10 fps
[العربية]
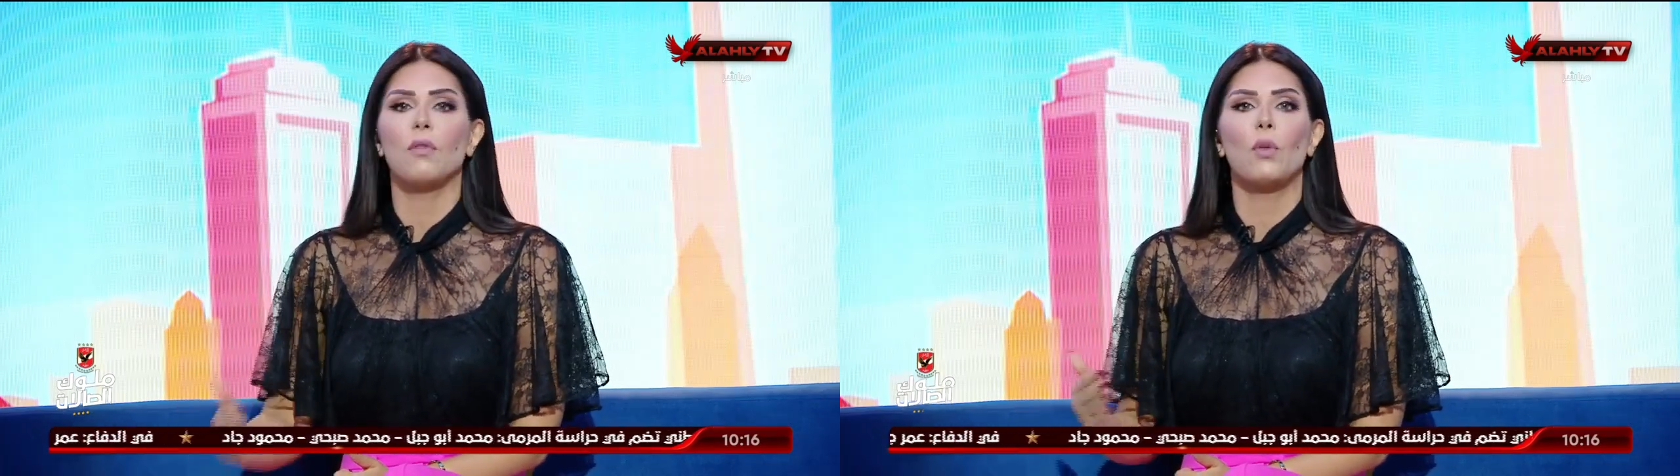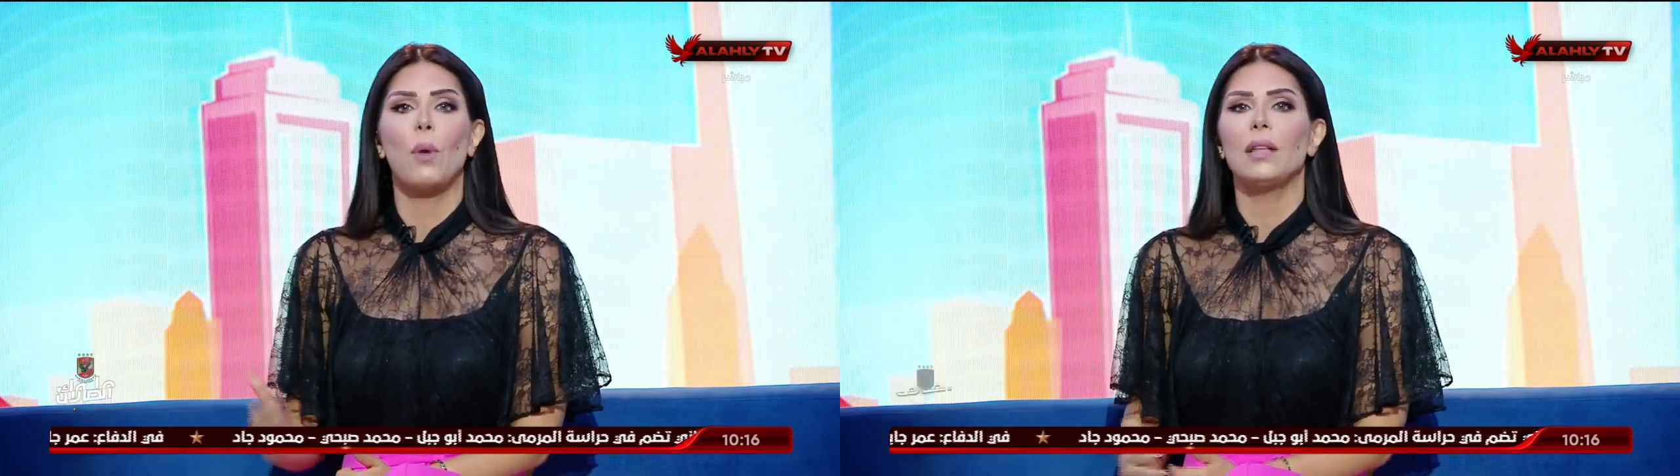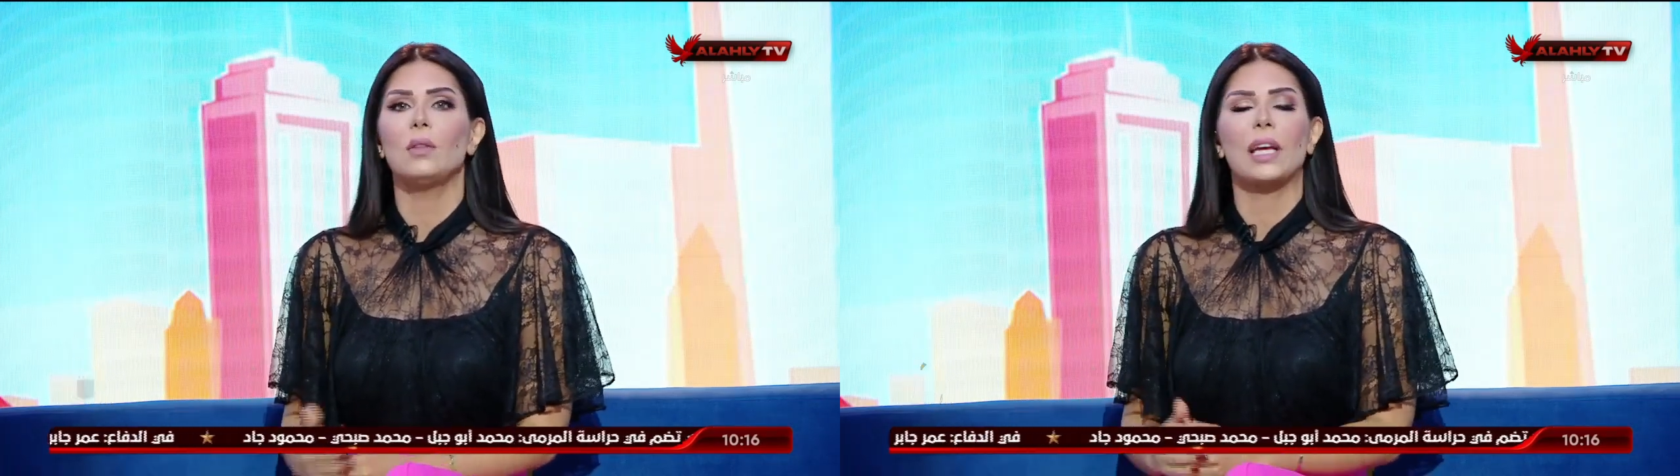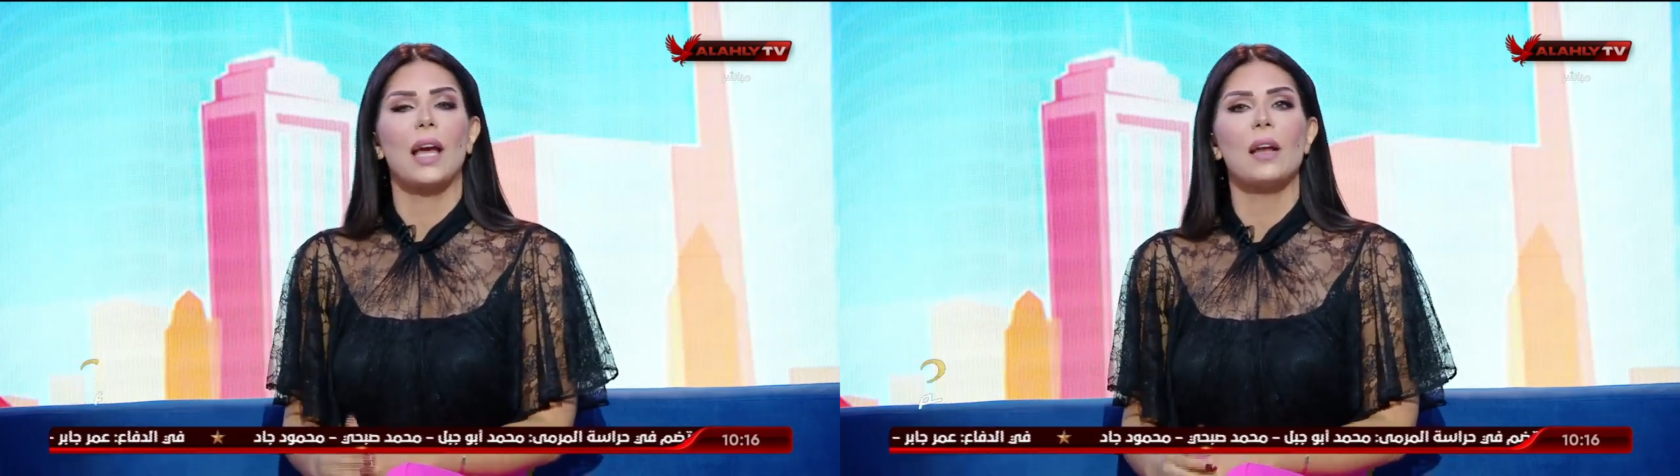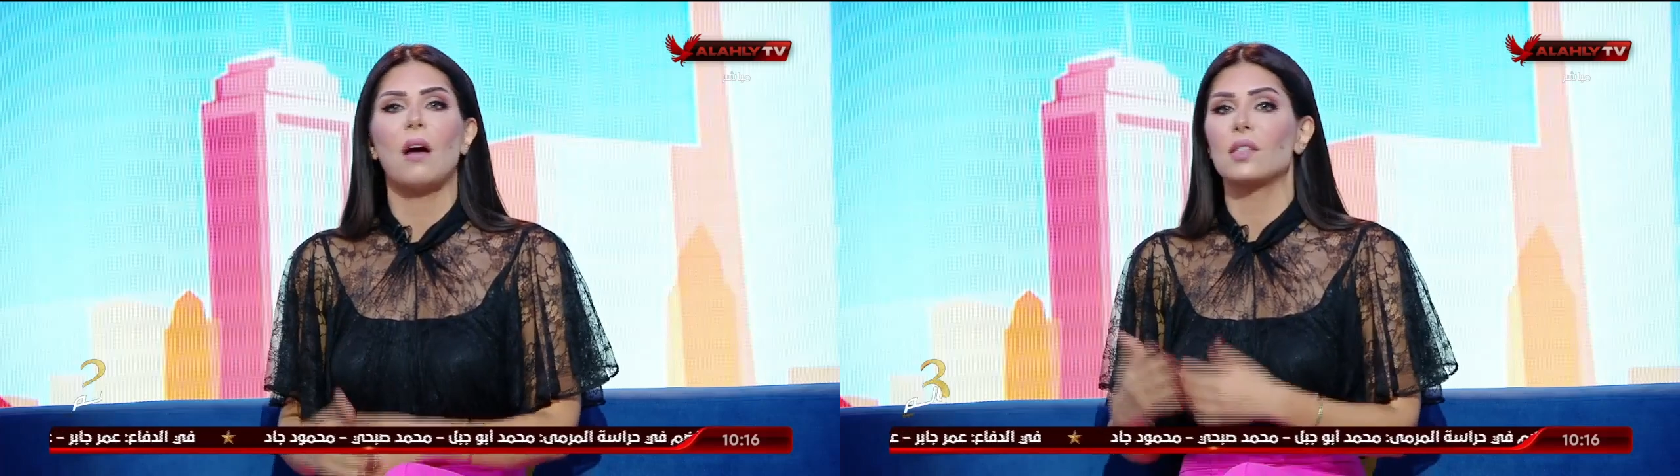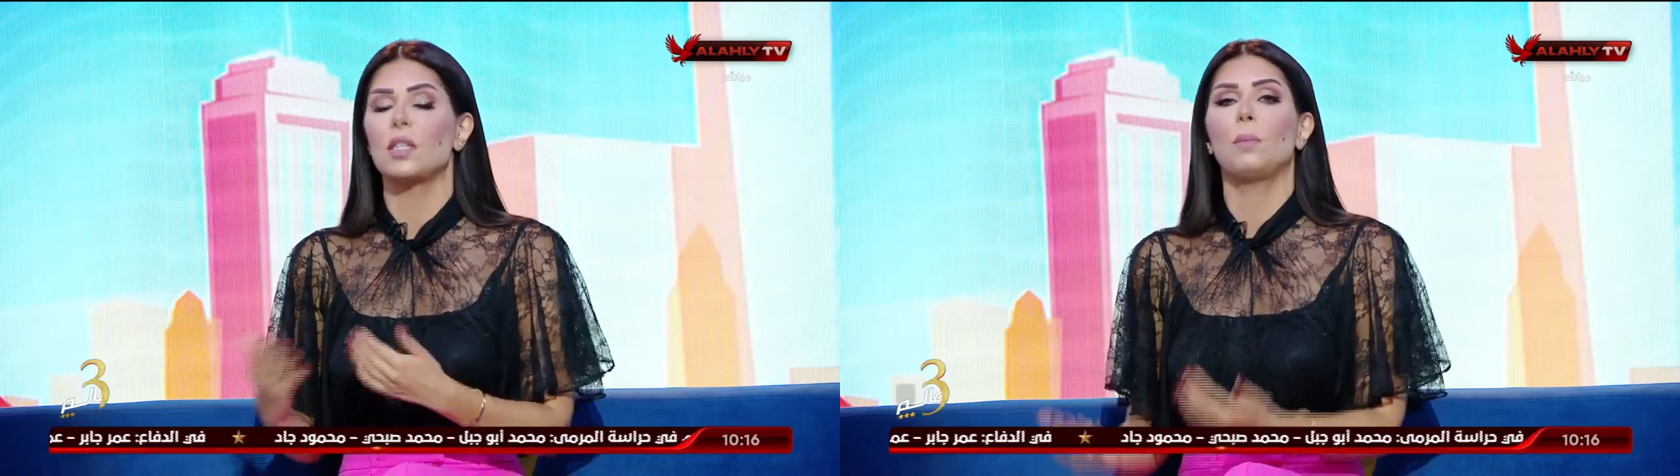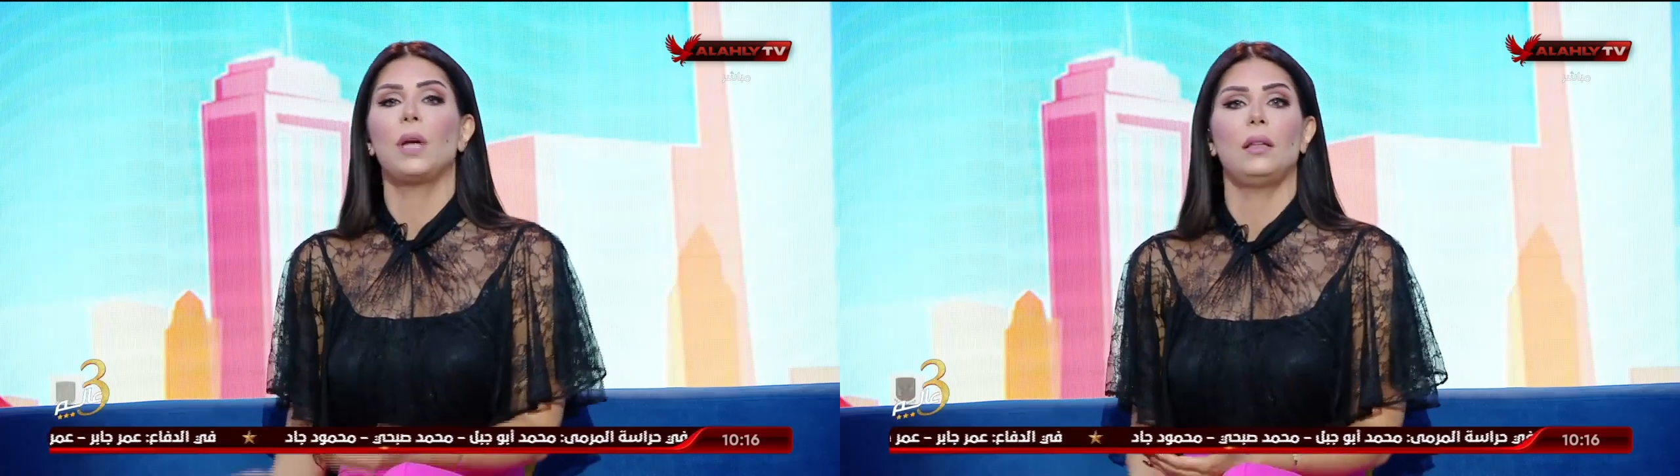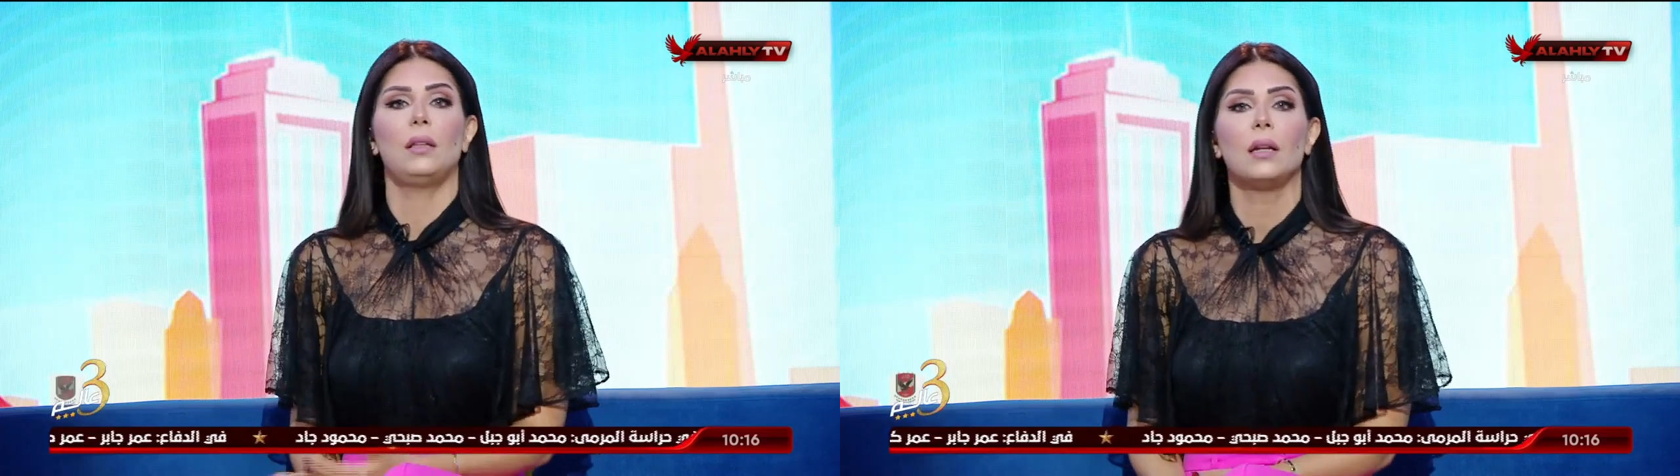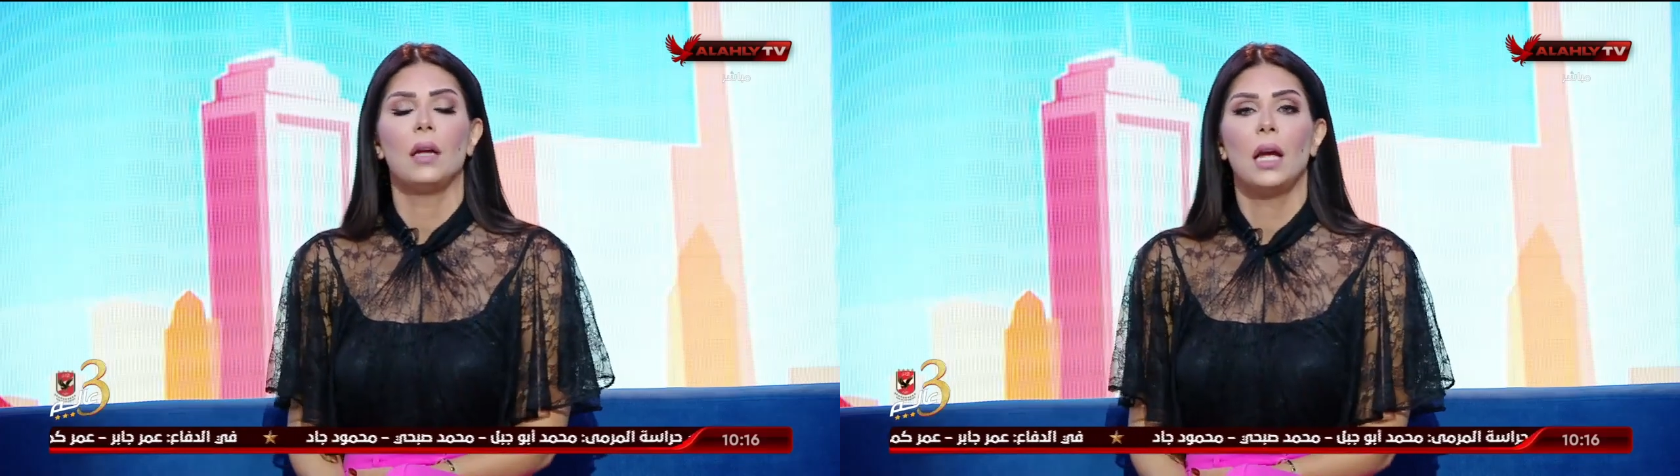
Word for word: في وقت كان عصيب جدا